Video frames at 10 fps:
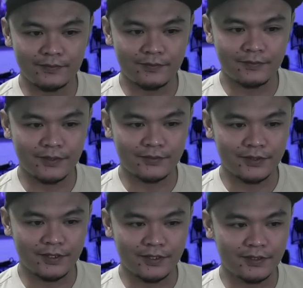I'm
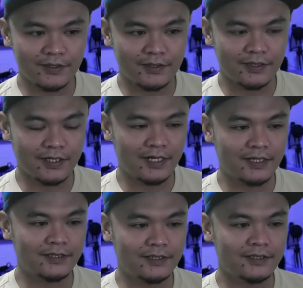sorry.
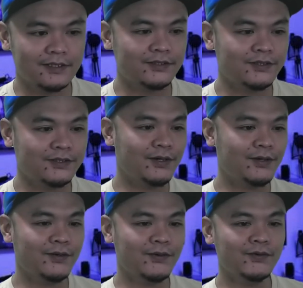
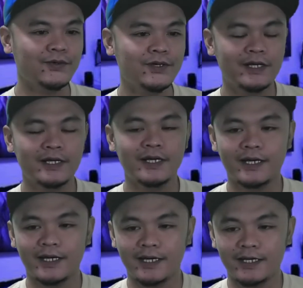So,
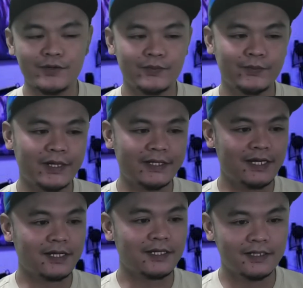uh, ito yung
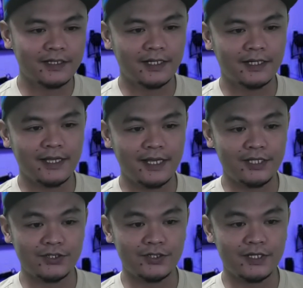product, uh,
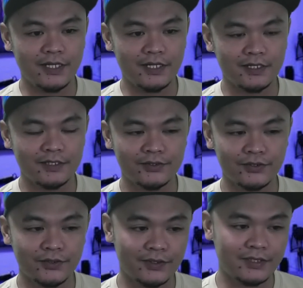Angel E.
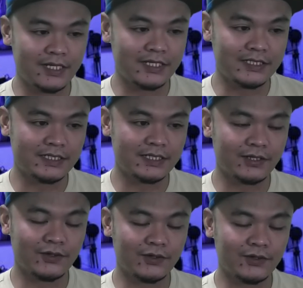So, this,
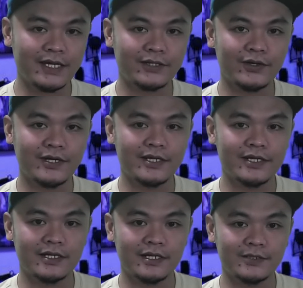kumbaga ito ay
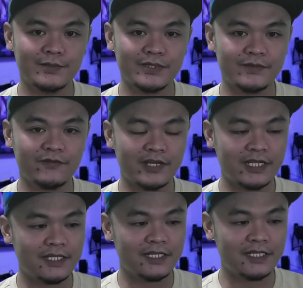uh,
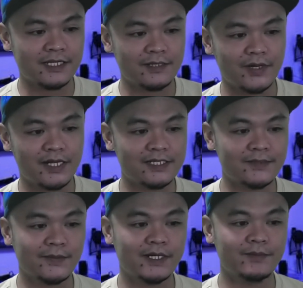specifically dinesign para sa
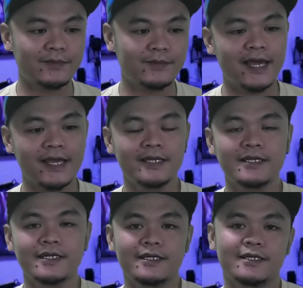mga babae
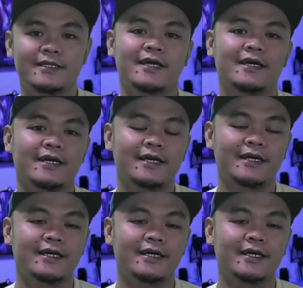na